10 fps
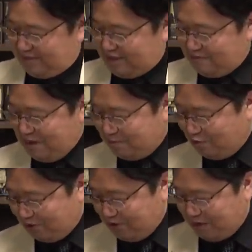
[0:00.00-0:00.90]
まあもう
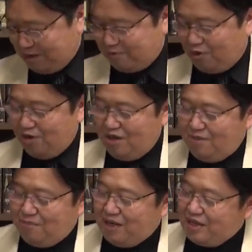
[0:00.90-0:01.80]
これはもう
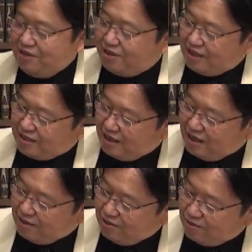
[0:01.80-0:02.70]
マニアの方
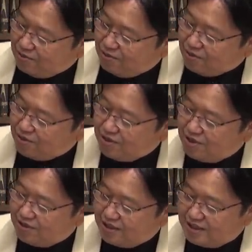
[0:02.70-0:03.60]
はよくご存知
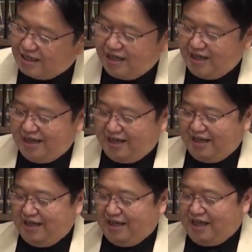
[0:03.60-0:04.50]
のですね、えー、